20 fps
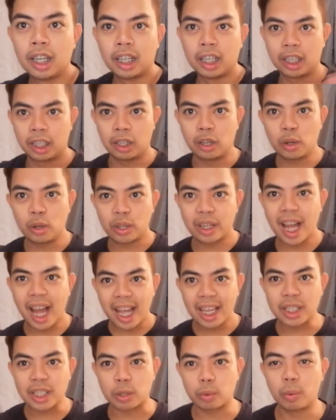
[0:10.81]
Hello
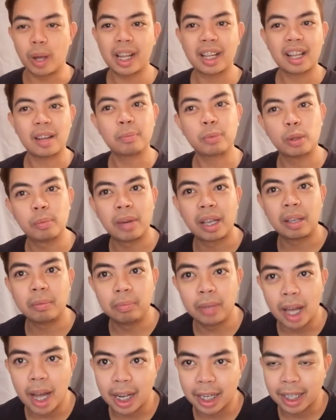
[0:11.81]
guys! Welcome to my
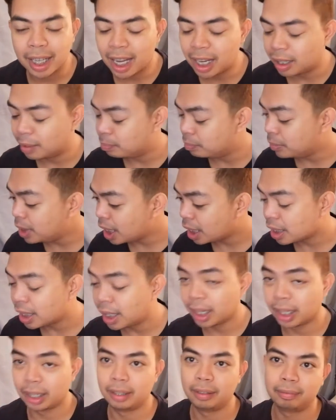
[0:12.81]
vlog. Uh, me
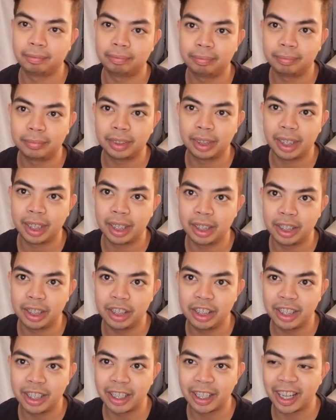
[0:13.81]
again,
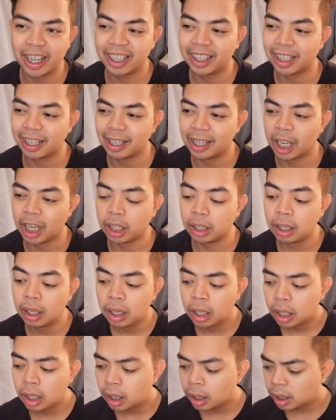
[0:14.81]
Engineer Adrian.
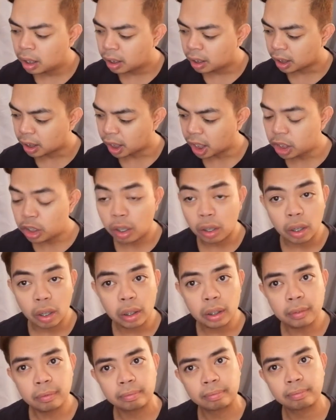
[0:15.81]

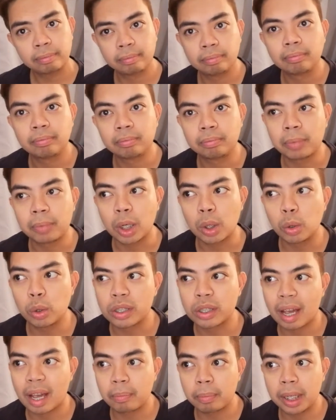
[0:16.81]
Ngayon,
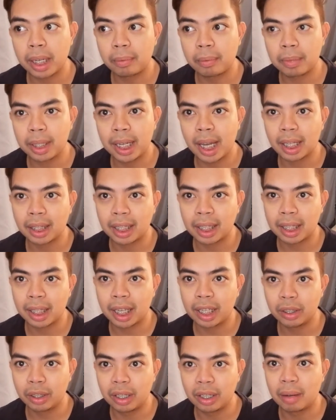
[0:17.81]
pag-uusapan naman natin
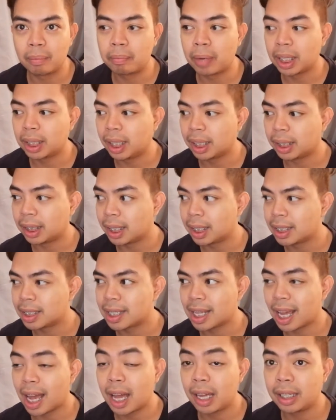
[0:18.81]
ngayon ang pagdating
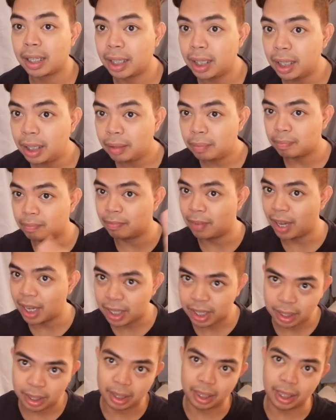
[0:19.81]
sa
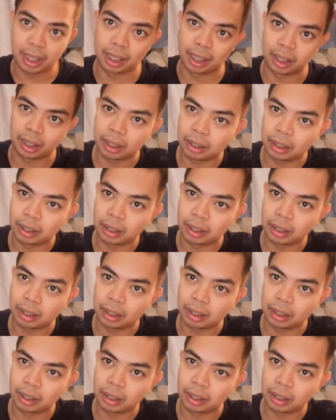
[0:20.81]
investing.